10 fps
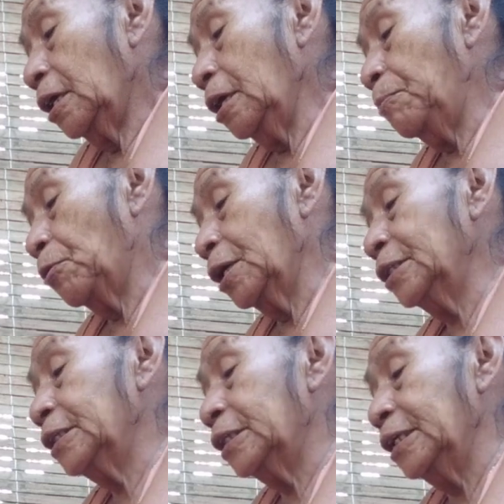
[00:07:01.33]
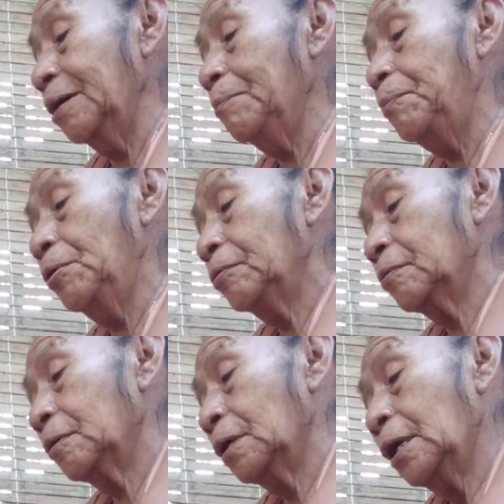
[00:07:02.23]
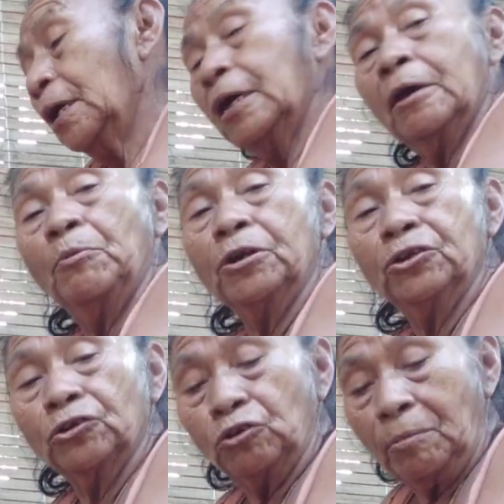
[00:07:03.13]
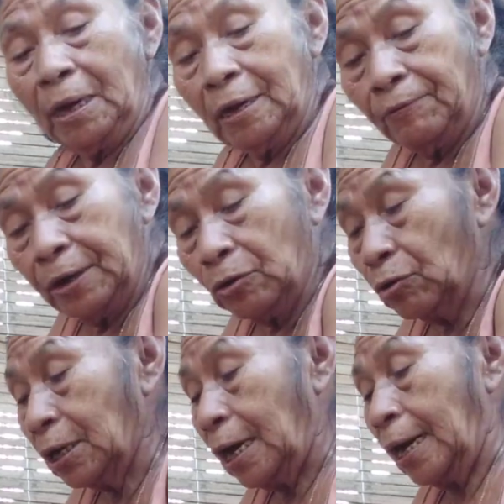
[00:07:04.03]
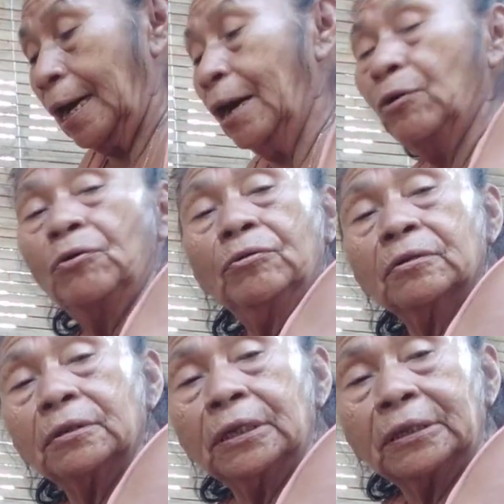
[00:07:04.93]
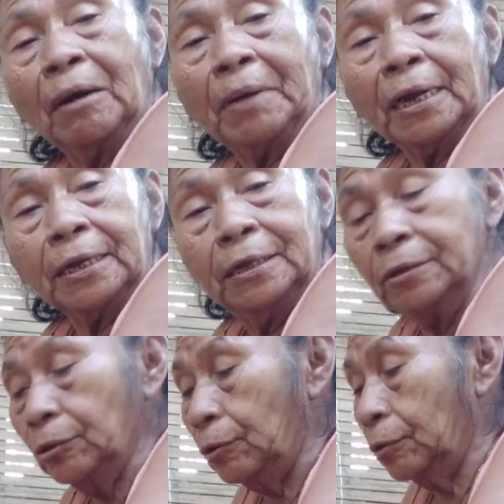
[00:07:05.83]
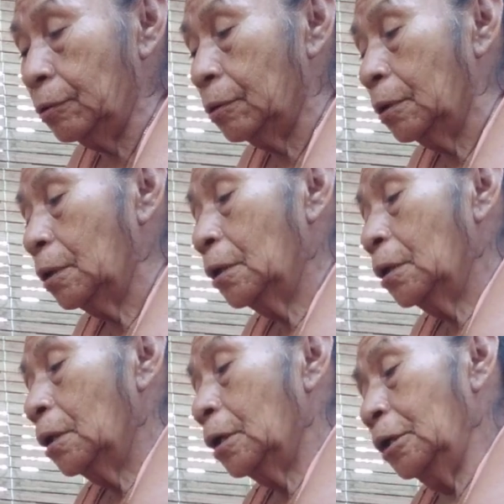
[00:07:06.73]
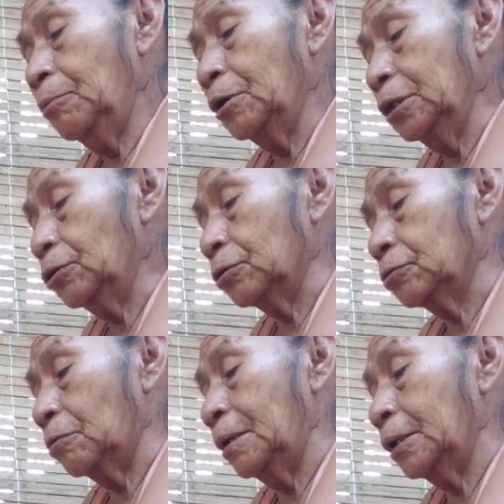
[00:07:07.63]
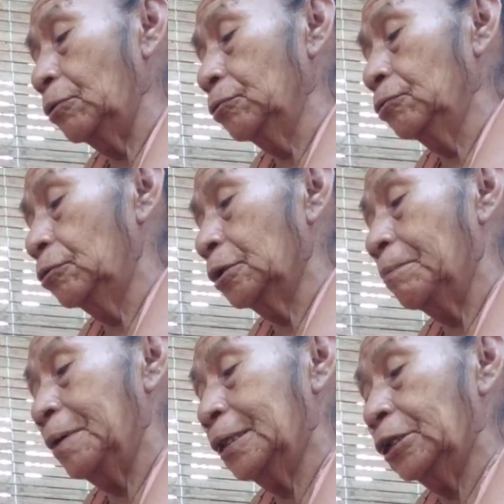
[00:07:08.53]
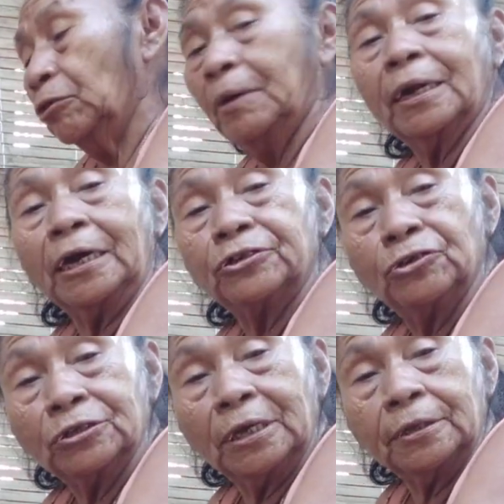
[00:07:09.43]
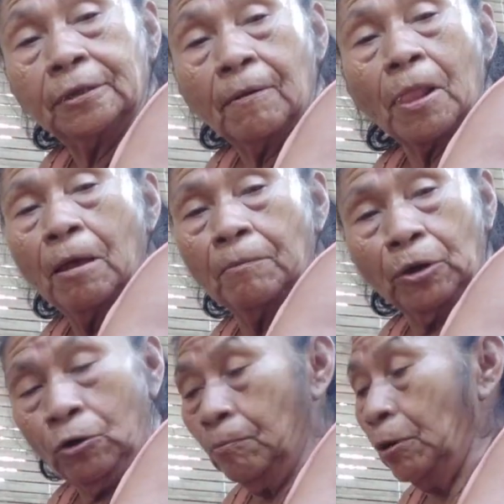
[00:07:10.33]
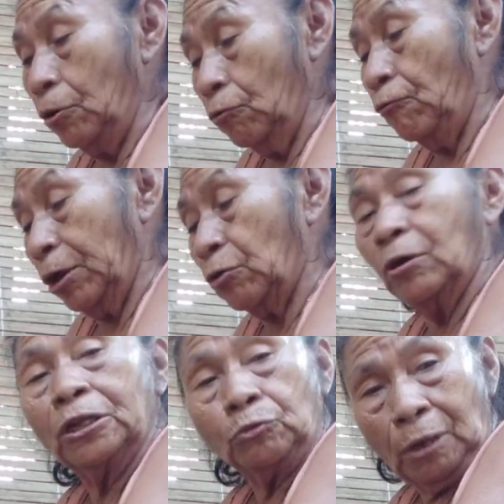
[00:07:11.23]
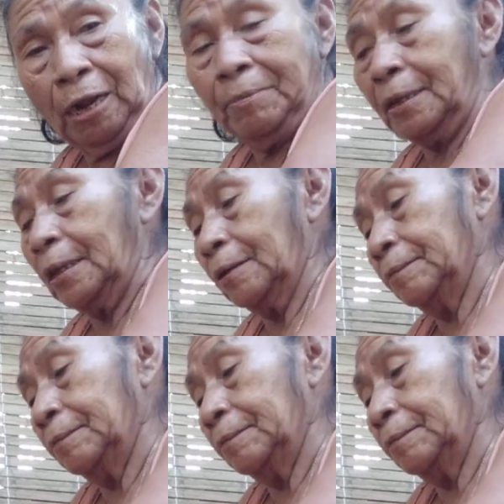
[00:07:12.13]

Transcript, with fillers: Y por este tiempo es bonito tomar el fresco de carao, de tamarindo. Es bonito tomarse uno, en vez de tomar gaseosas, o mejor un fresco natural, ¿verdad?